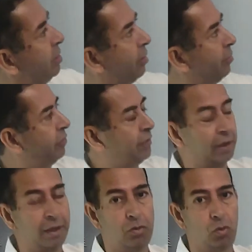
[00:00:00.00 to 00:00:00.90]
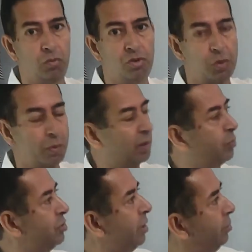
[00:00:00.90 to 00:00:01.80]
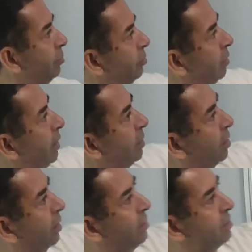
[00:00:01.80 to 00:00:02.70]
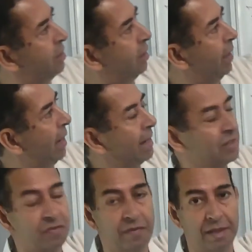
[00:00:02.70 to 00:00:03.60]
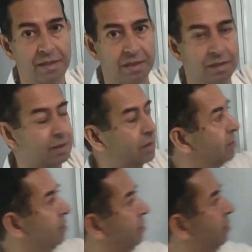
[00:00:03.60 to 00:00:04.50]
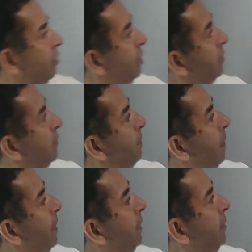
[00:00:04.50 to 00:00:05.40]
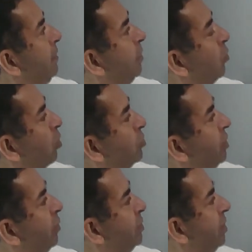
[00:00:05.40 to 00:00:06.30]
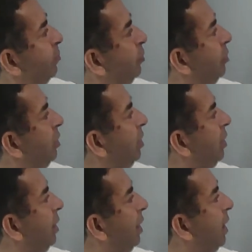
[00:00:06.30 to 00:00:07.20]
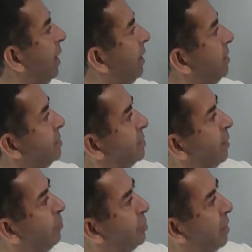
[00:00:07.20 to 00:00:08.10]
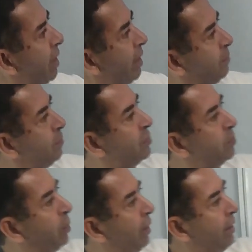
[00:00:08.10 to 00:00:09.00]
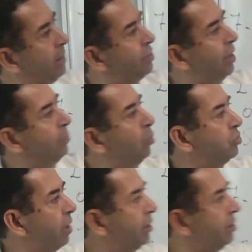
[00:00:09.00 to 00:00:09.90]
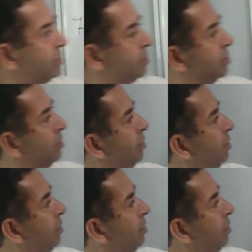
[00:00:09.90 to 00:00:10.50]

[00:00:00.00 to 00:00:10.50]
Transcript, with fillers: então, fica em torno de 50% tá? Que quer dizer às vezes, alright? Então, qual seria o exemplo? I sometimes play table tennis.